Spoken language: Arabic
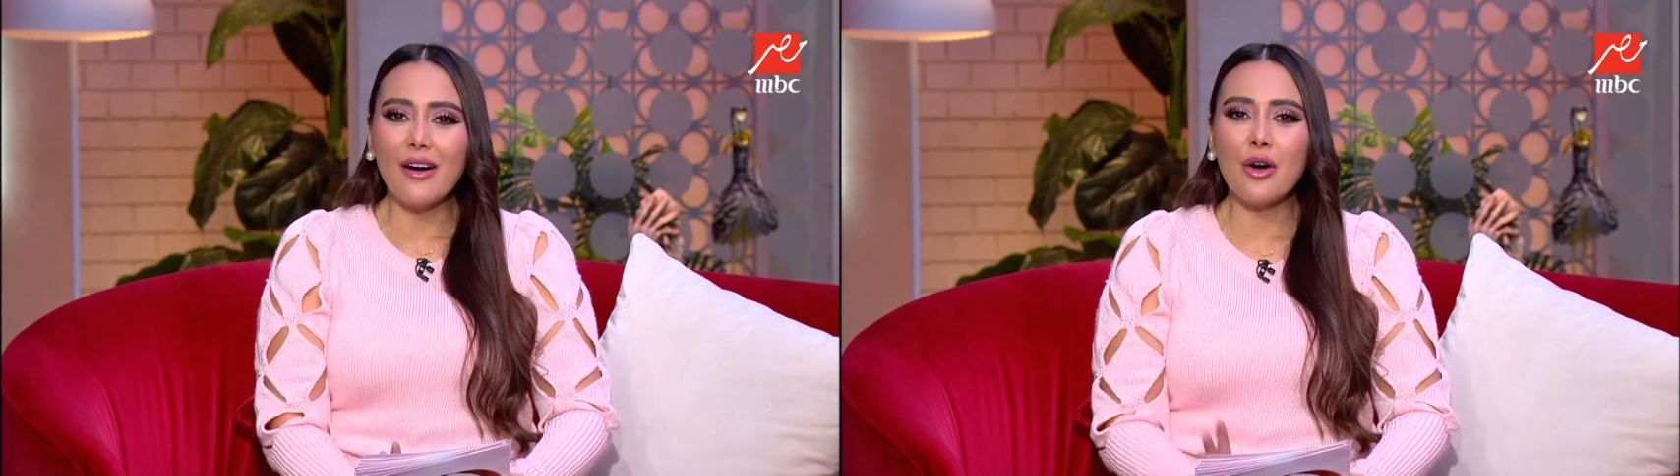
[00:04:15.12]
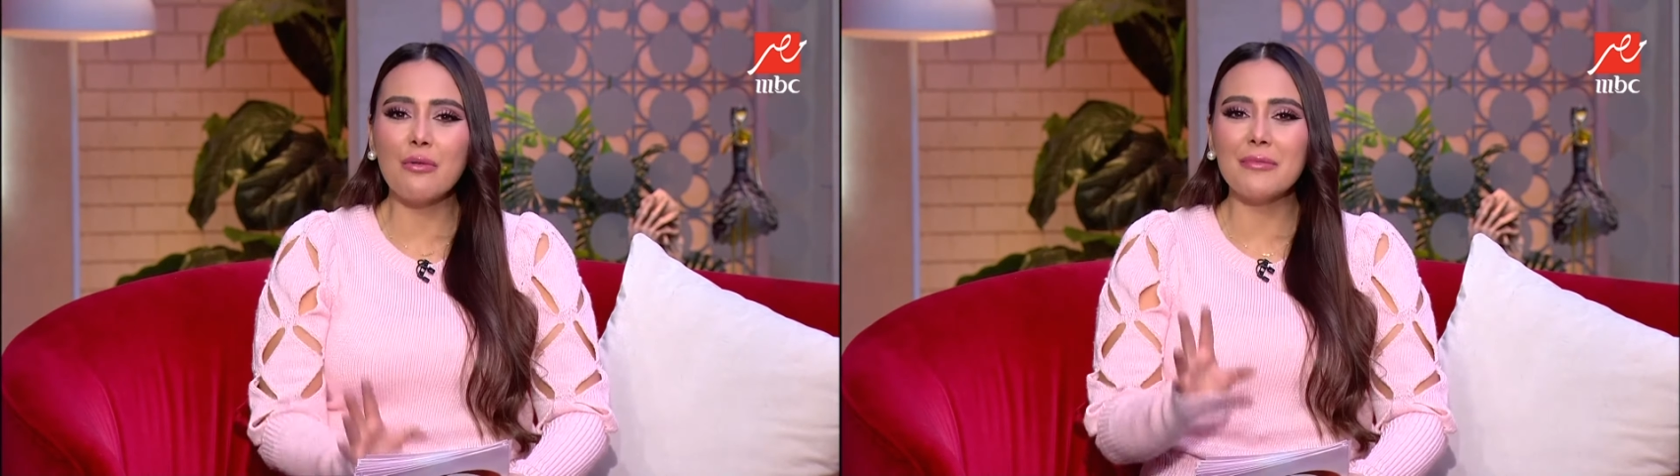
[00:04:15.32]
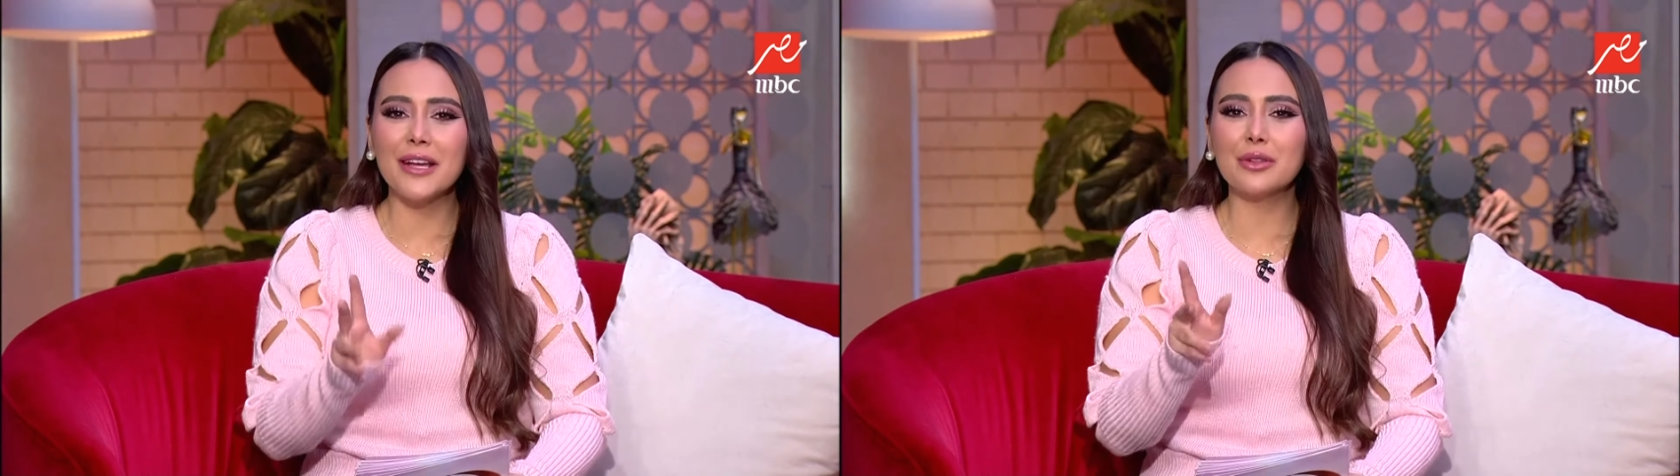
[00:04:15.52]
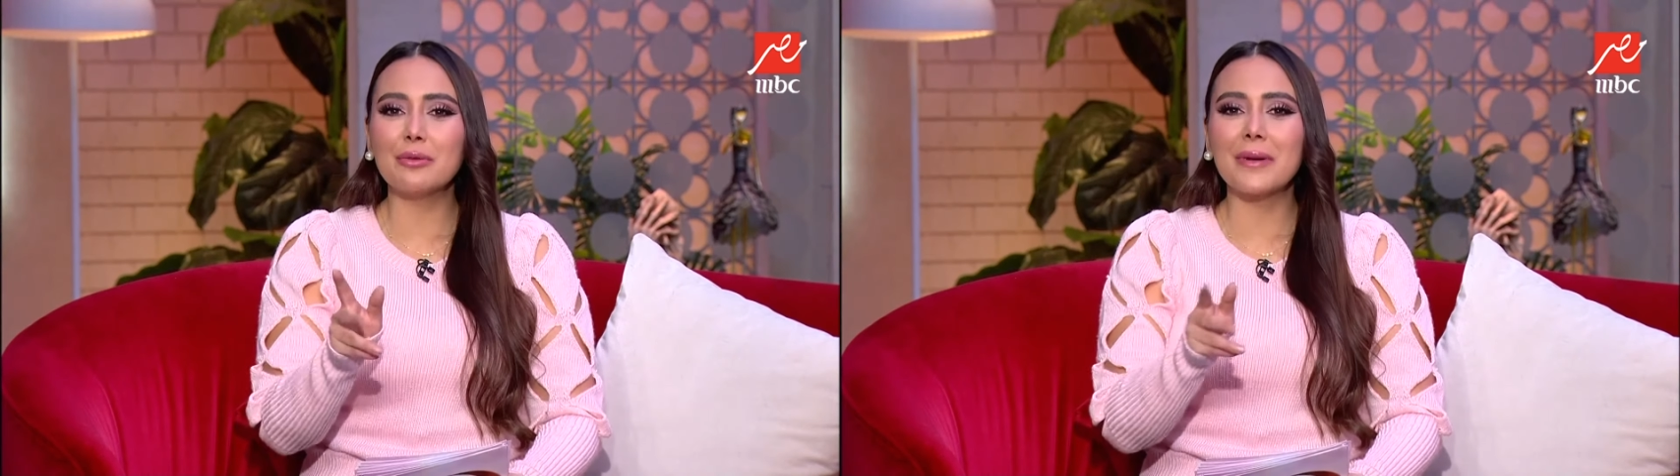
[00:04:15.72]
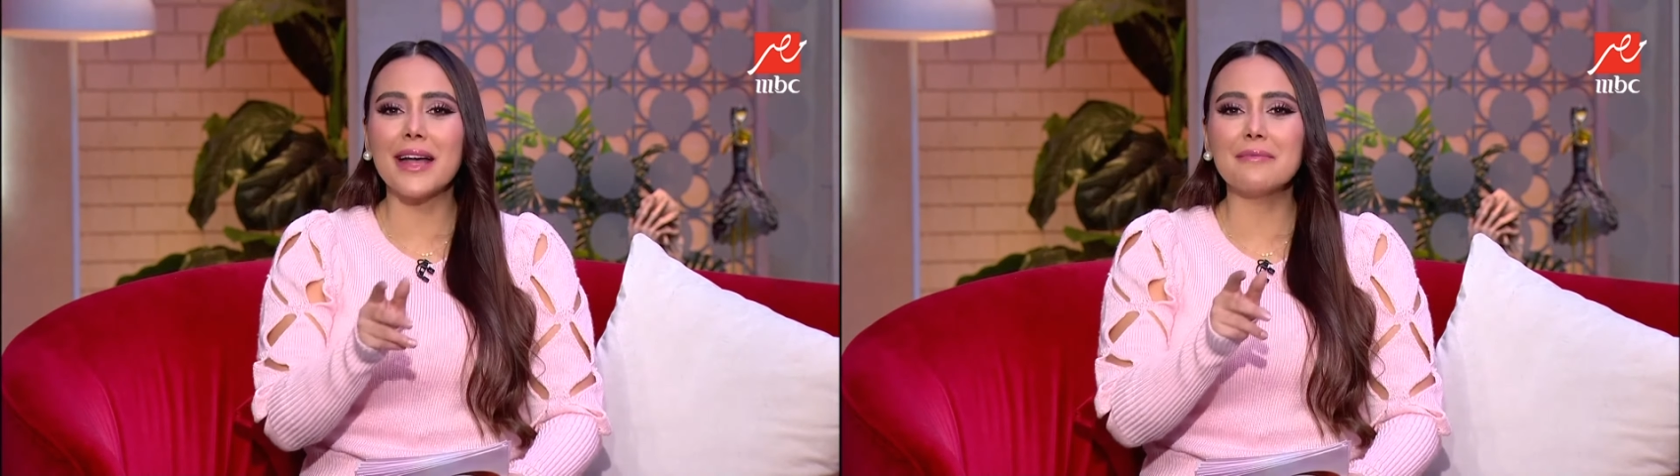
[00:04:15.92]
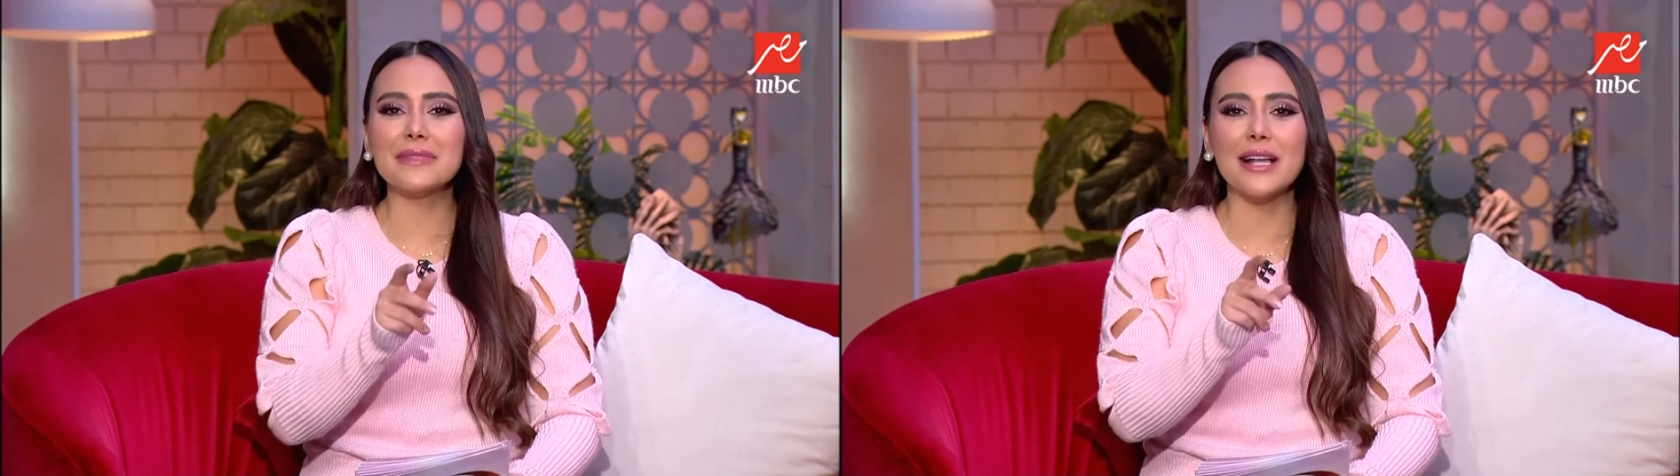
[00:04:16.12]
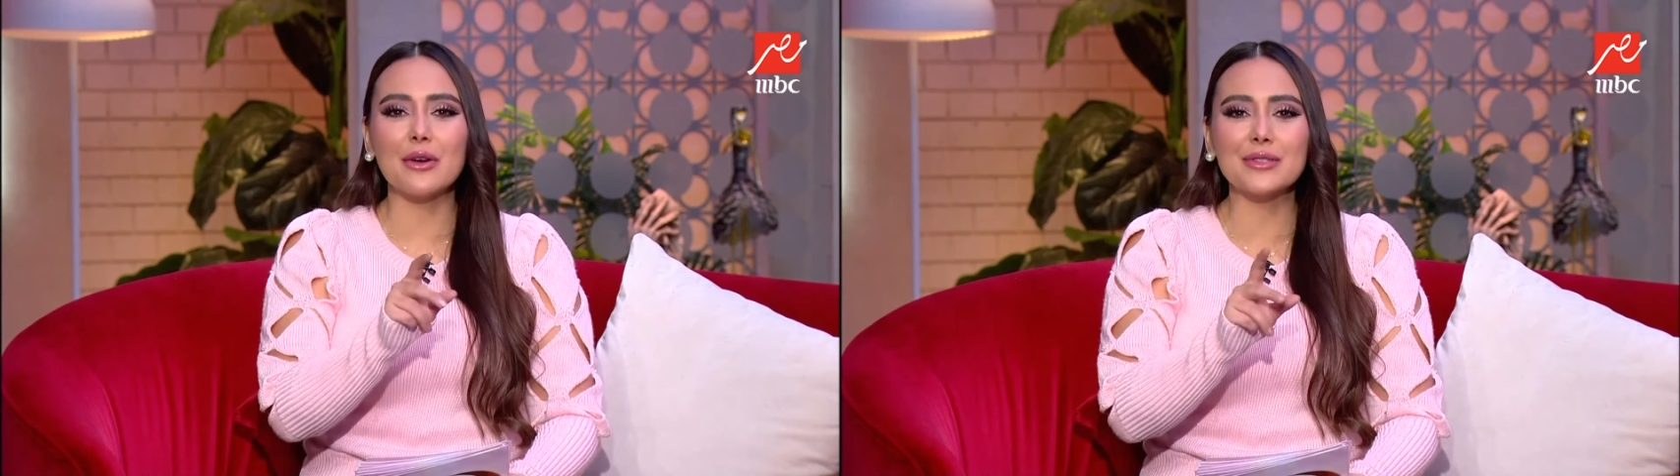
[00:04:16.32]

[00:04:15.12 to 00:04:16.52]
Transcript: هم يا دوب خمسه او